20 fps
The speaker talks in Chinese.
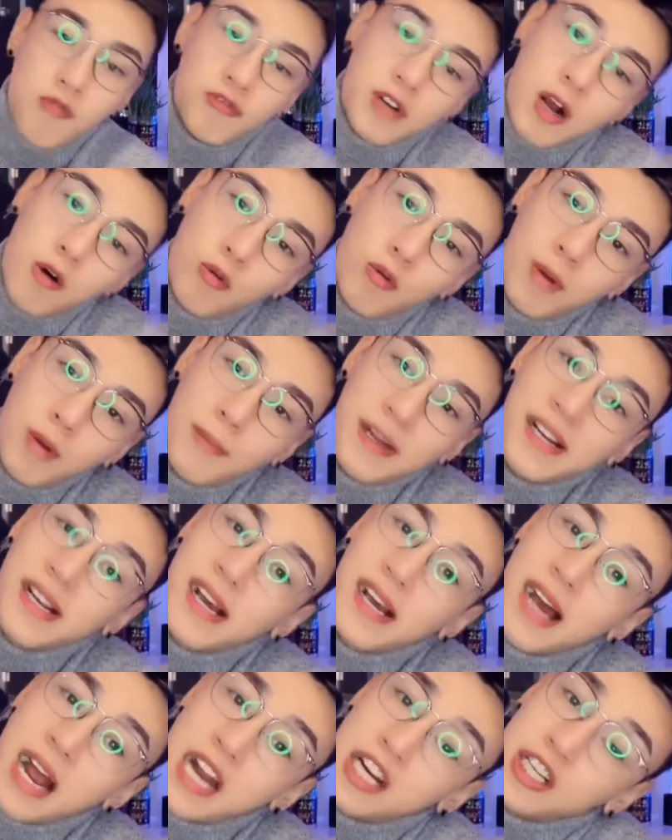然后我每
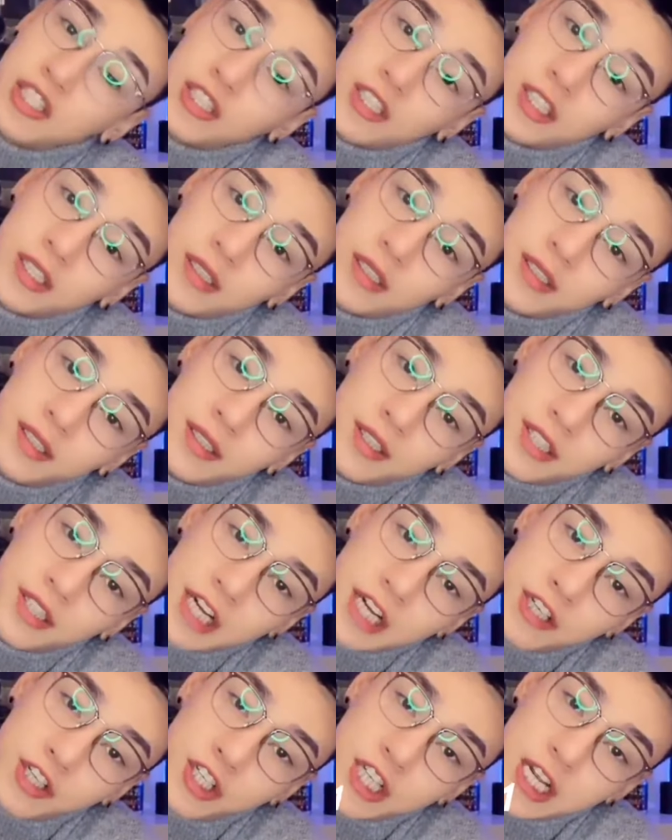天还是
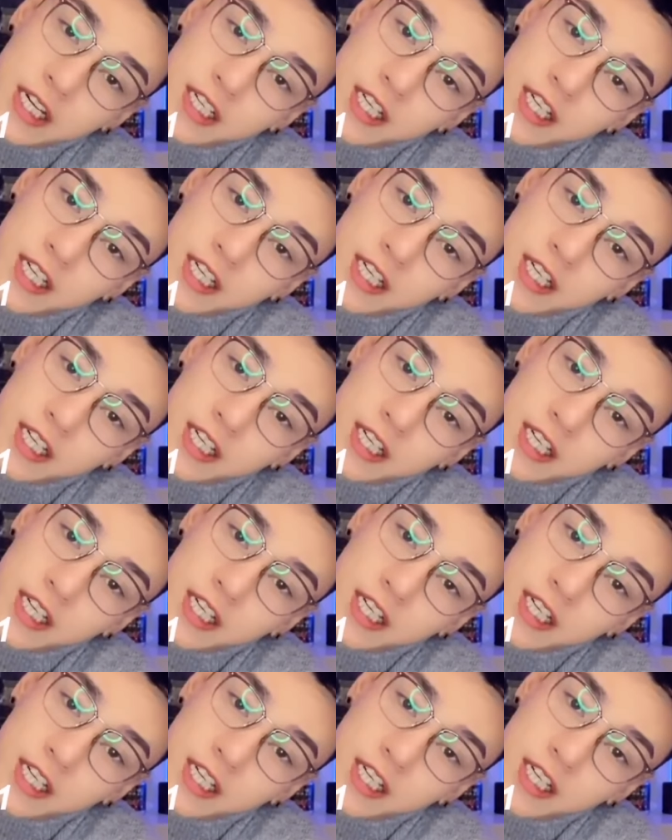坚持健